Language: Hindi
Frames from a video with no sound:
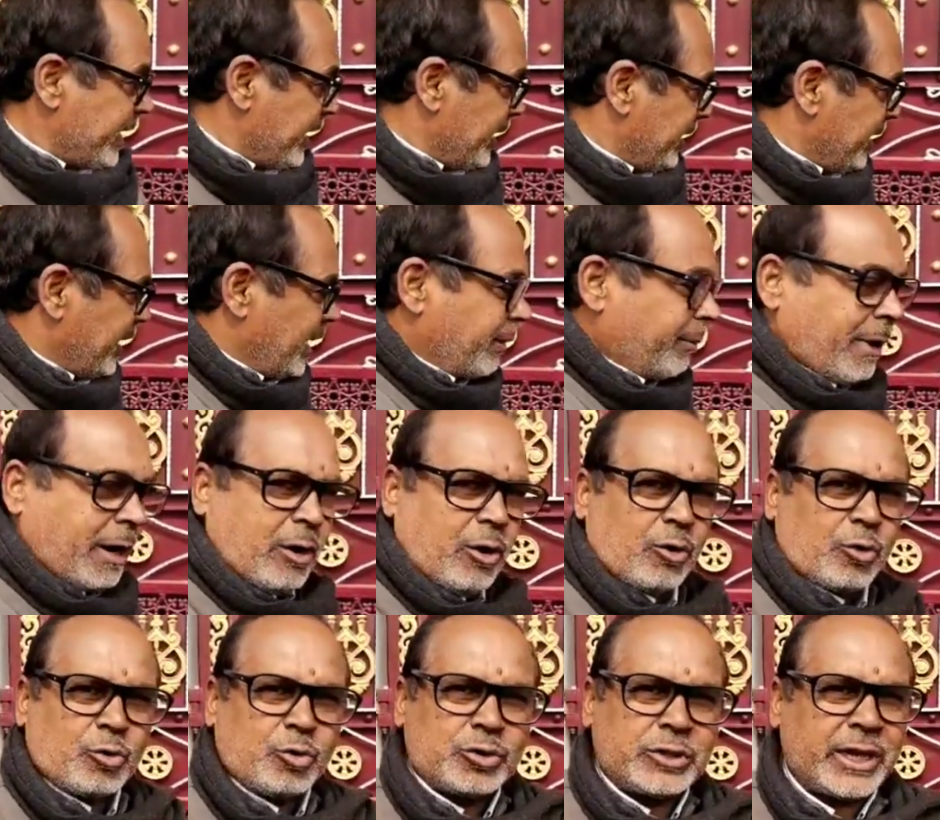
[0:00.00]
ना कि दिन में
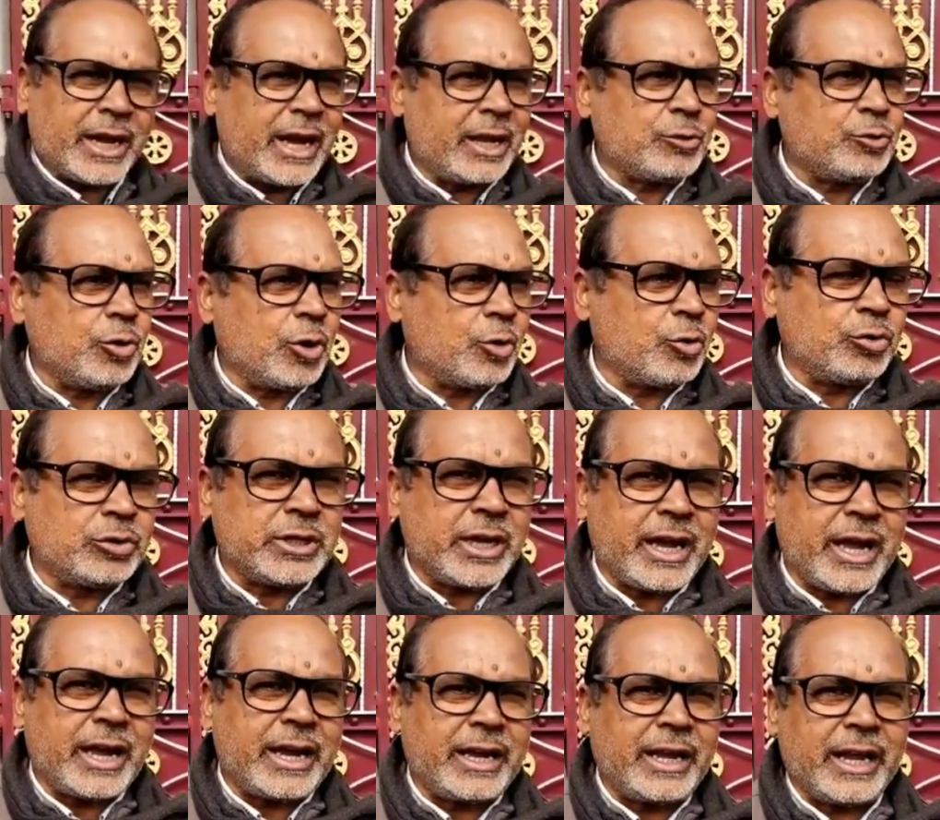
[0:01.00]
कौन घुसेगा चोर
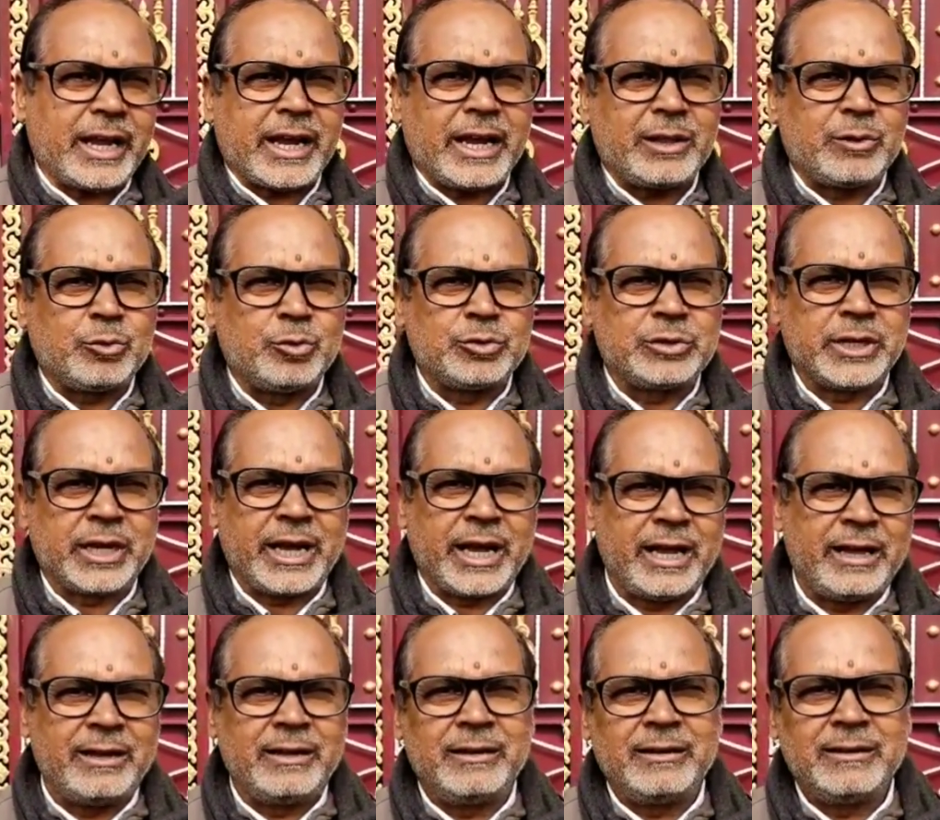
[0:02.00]
घुसेगा कि डकैत
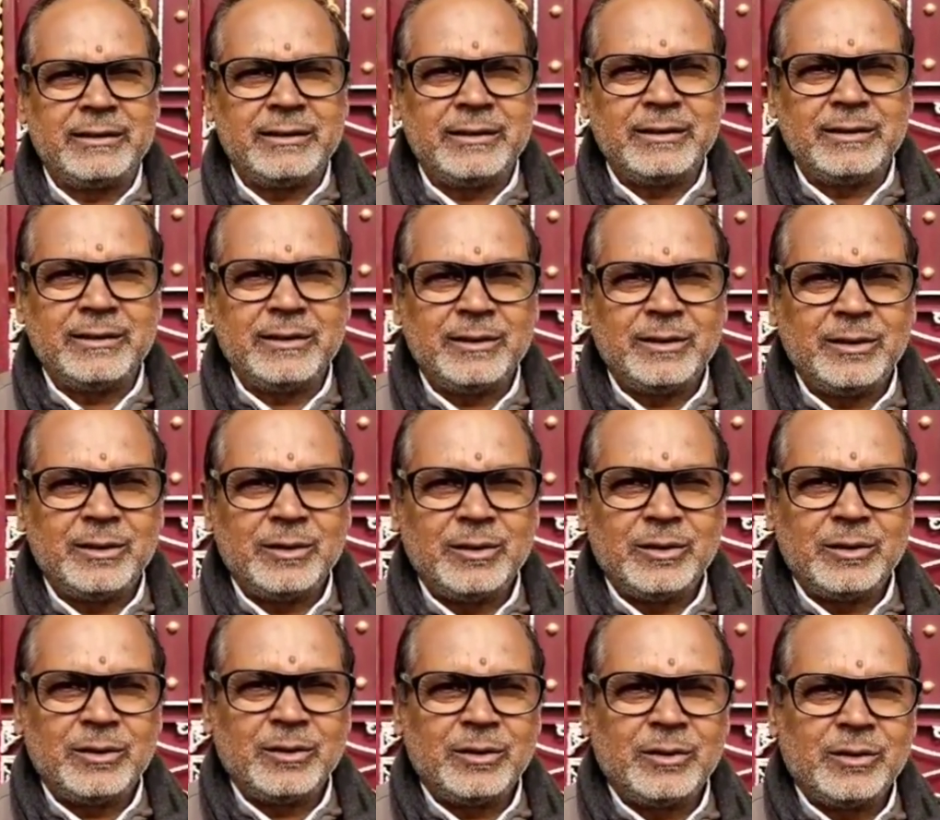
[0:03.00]
घुसेगा
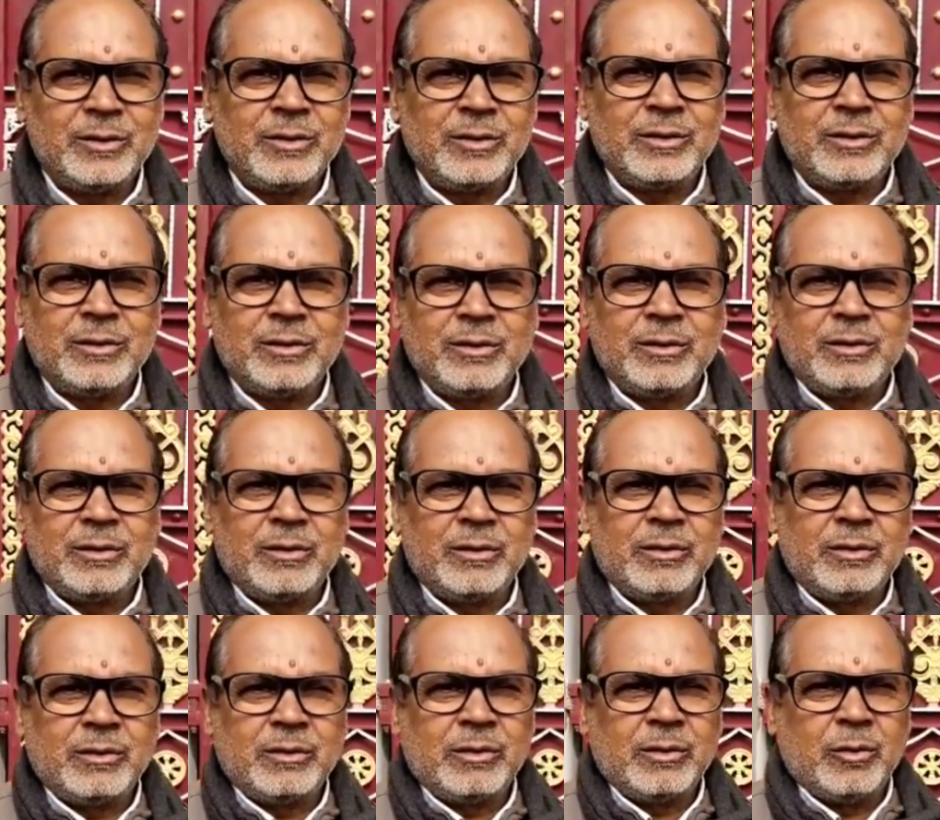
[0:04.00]
कितना लोग था वो
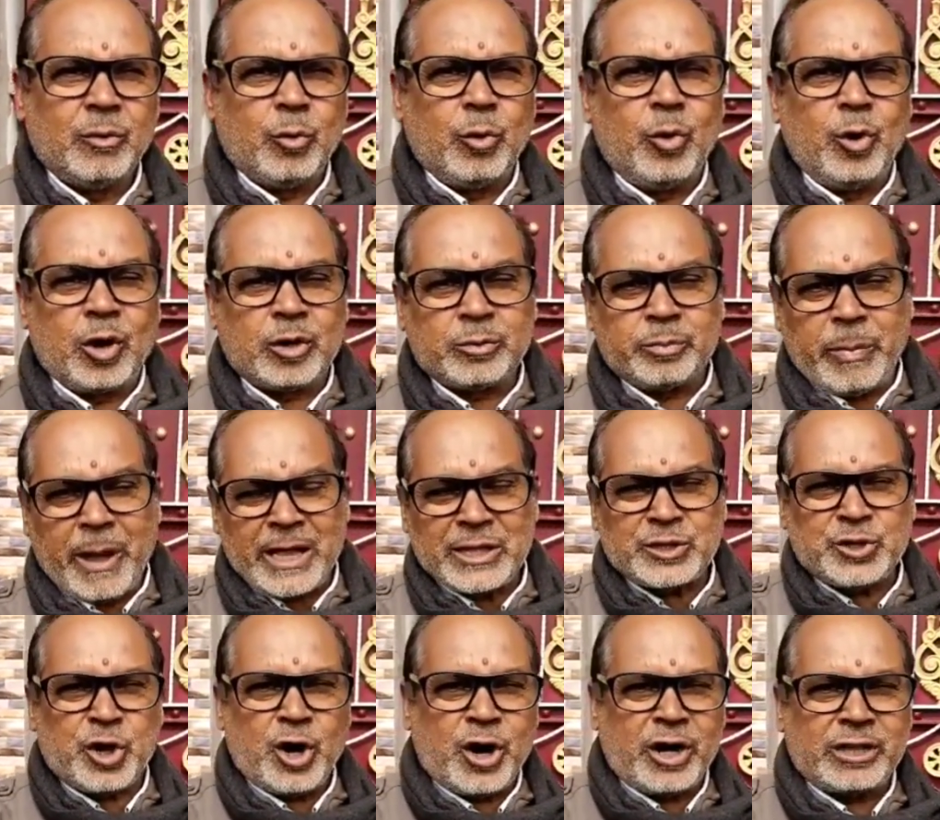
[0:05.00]
लोग उन लोग
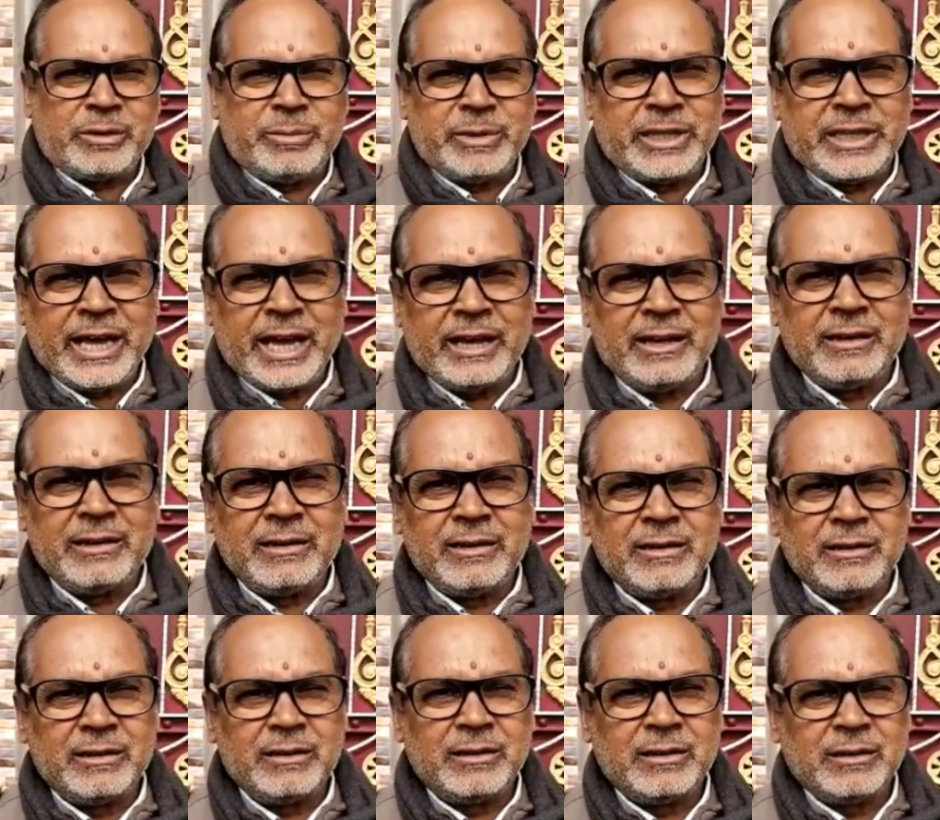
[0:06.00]
पाँच छः आदमी हाँ, ये कौन
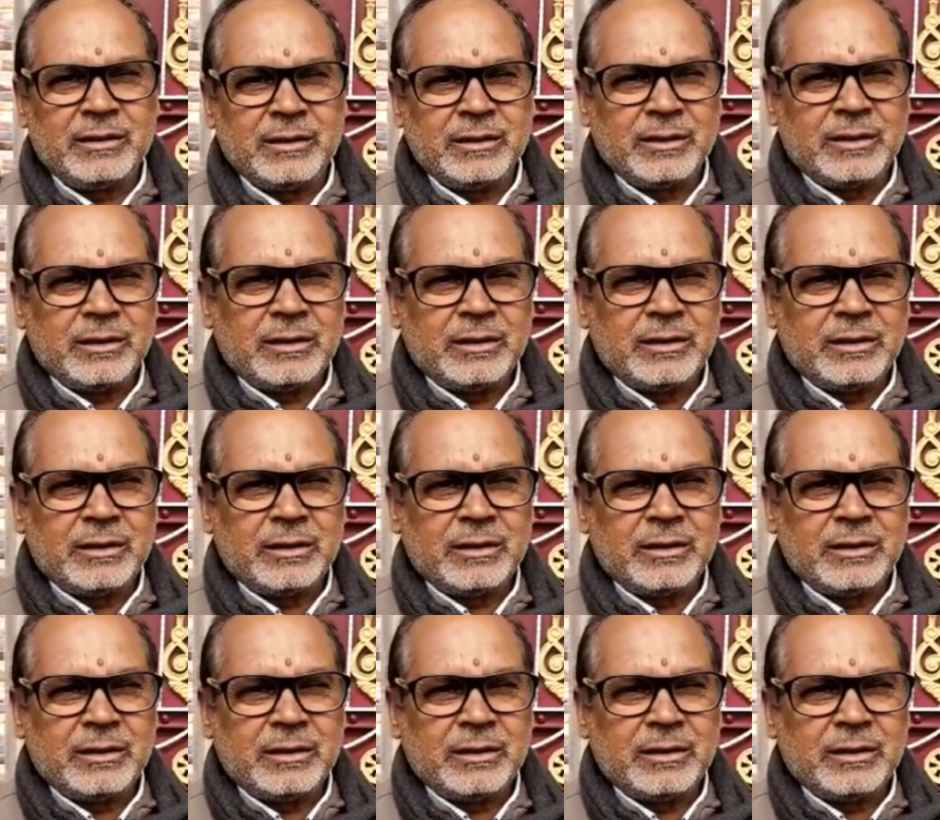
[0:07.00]
मोहल्ला है